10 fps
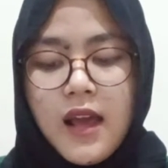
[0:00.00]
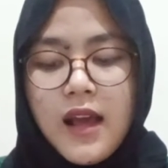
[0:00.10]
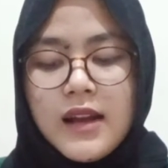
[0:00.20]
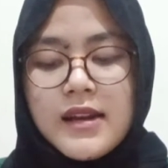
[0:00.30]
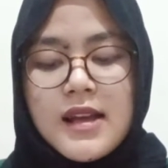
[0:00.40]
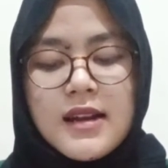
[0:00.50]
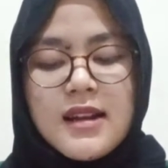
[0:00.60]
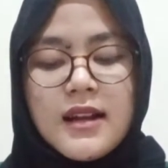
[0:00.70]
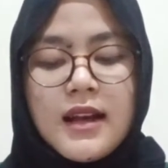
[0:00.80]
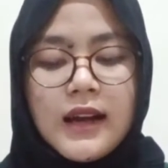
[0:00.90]
dari
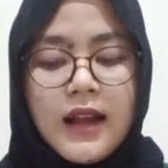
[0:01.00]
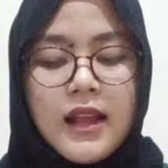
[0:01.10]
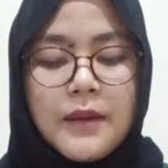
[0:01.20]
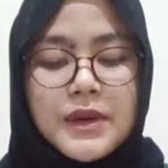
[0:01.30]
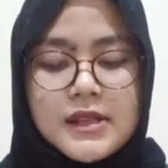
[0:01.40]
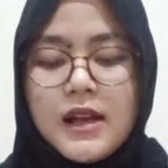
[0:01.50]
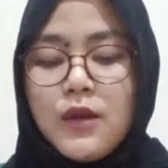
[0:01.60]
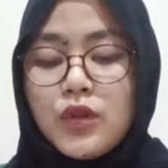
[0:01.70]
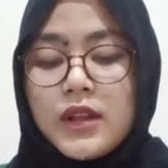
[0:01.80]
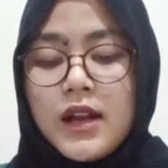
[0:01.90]
negara yang
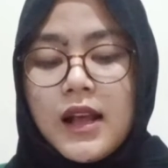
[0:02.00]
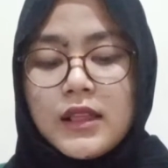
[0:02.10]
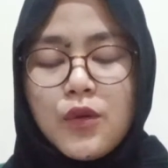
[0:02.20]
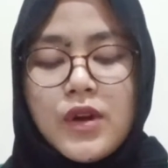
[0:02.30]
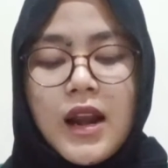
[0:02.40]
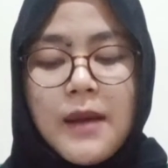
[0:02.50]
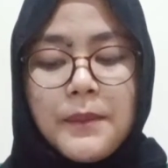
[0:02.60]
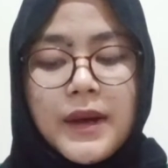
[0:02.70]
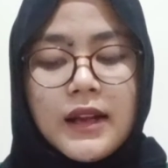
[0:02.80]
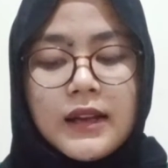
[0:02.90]
bersangkutan atau dalam
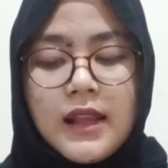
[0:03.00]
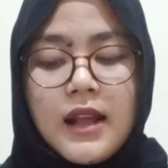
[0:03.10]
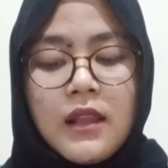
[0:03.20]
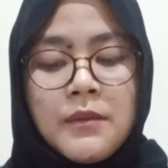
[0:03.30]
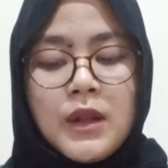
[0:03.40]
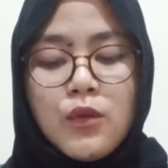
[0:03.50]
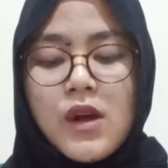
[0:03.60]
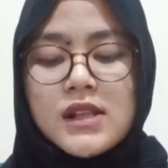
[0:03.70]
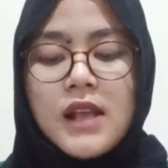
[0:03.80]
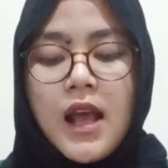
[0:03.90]
pengertian lebih luas
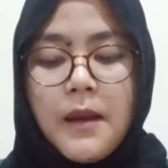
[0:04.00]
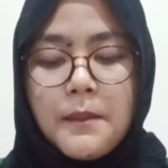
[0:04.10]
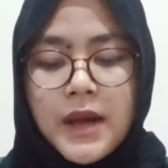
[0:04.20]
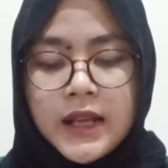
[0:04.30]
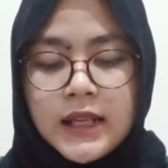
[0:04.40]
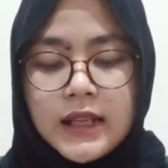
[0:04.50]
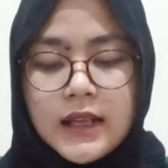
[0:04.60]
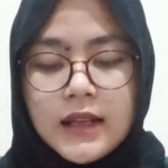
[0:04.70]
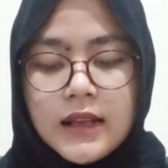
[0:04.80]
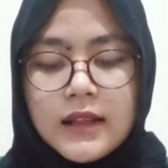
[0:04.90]
bagi
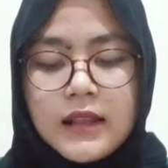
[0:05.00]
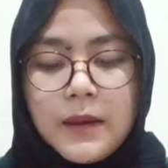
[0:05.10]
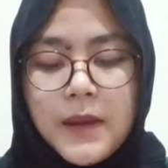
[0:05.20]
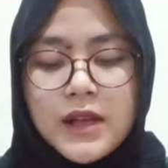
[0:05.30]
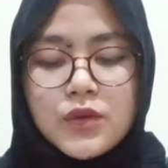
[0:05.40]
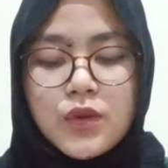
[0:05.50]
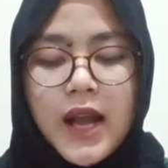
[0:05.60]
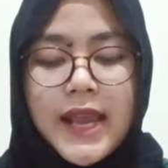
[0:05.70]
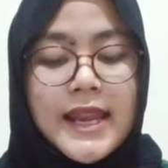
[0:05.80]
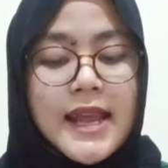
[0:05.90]
termasuk
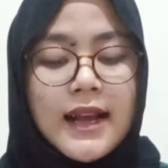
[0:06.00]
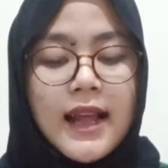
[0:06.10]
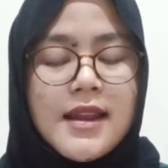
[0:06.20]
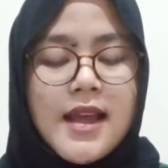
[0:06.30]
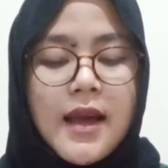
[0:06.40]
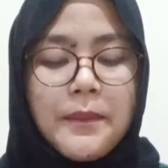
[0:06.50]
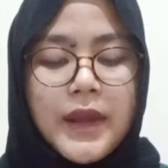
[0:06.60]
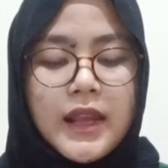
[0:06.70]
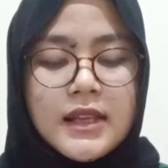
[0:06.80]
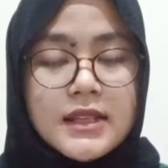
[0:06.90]
kaidah-kaidah
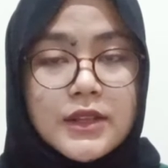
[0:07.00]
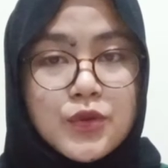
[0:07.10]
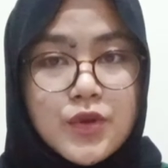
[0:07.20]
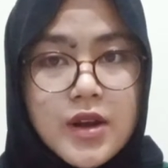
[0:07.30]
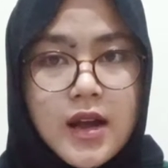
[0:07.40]
HPI-nya juga?